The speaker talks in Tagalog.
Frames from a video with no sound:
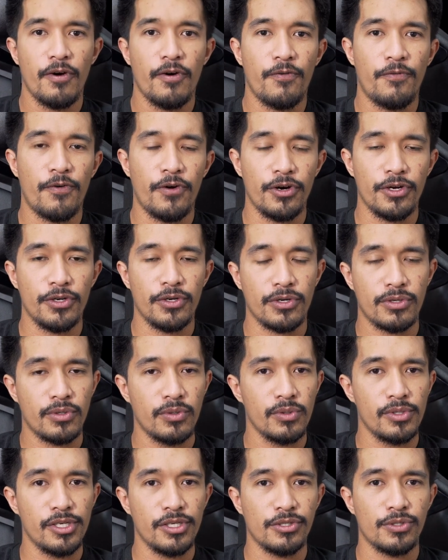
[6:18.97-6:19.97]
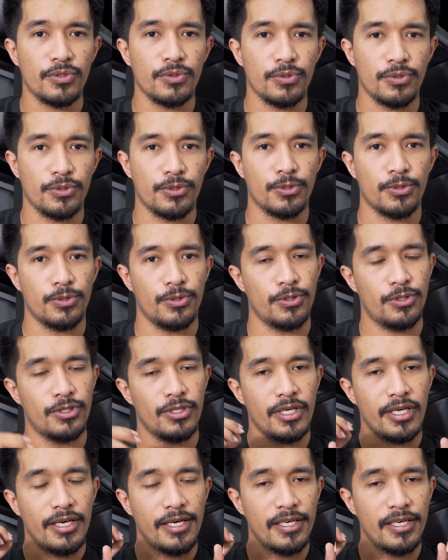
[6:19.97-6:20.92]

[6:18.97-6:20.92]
for your cooling solutions